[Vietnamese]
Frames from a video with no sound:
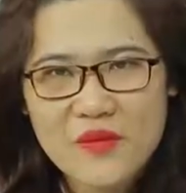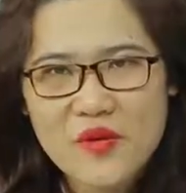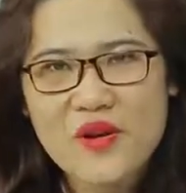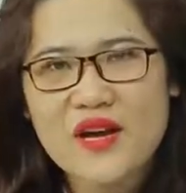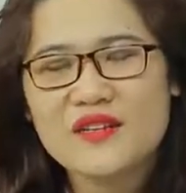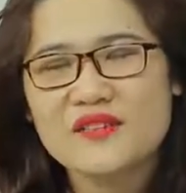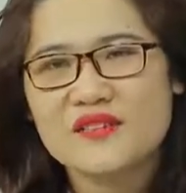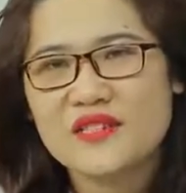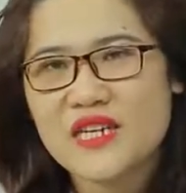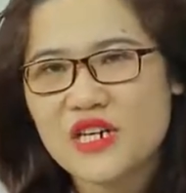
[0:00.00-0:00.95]
Mueller
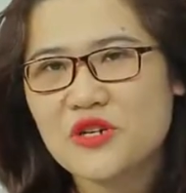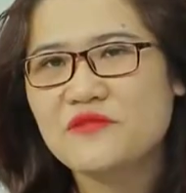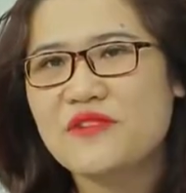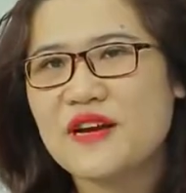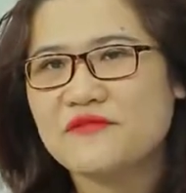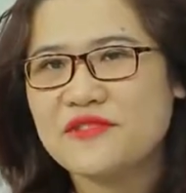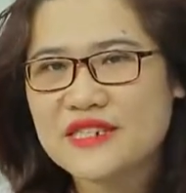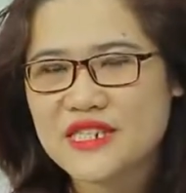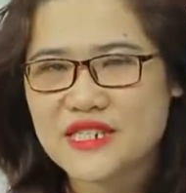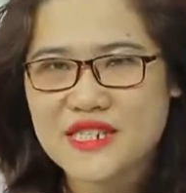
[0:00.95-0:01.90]
được nghiên cứu và
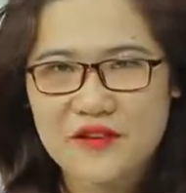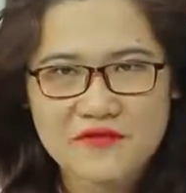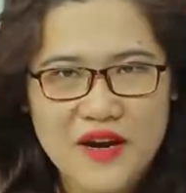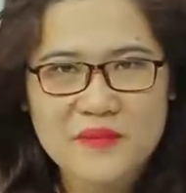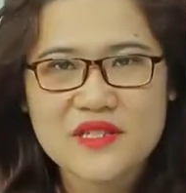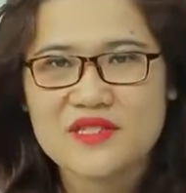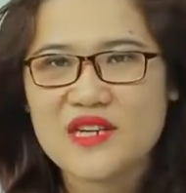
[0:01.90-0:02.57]
phát triển sản phẩm dựa